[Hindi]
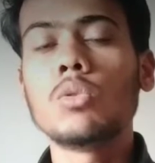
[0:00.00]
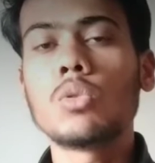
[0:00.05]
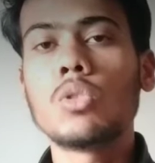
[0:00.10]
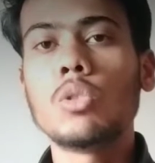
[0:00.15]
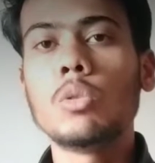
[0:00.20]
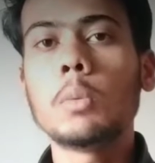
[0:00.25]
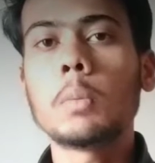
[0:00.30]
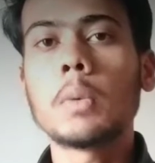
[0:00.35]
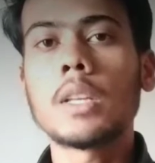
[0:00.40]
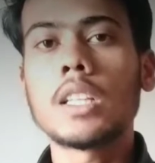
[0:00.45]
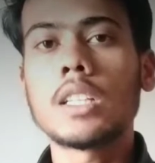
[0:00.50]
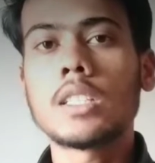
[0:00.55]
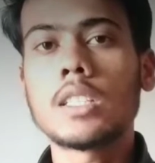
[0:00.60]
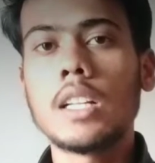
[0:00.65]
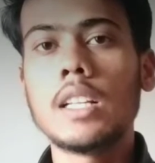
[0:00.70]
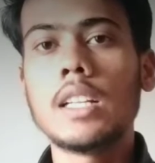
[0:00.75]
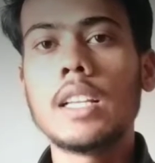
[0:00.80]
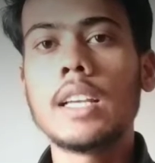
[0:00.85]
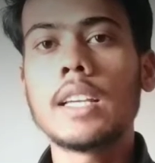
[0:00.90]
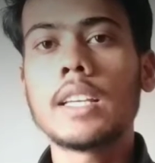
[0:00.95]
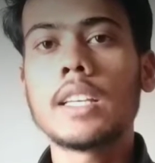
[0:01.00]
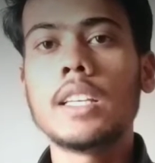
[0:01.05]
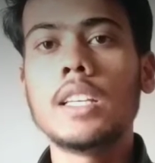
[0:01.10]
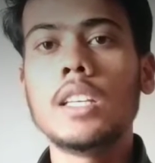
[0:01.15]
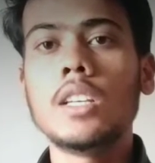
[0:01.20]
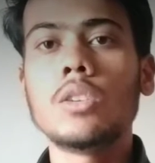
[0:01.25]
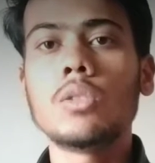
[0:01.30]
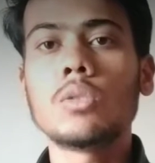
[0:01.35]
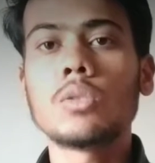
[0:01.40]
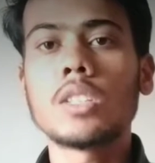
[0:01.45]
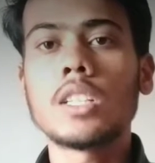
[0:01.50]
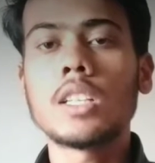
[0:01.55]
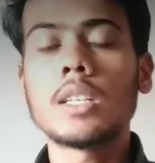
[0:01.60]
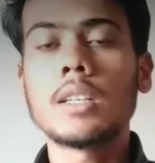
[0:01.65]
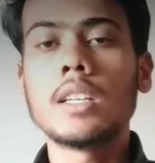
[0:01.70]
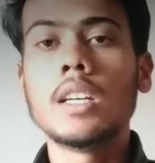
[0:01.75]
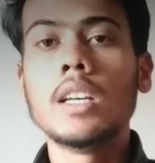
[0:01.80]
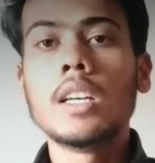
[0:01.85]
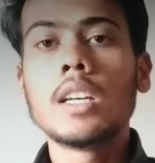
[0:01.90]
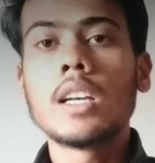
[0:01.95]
उनको भी पता चल जाए कि ये योजना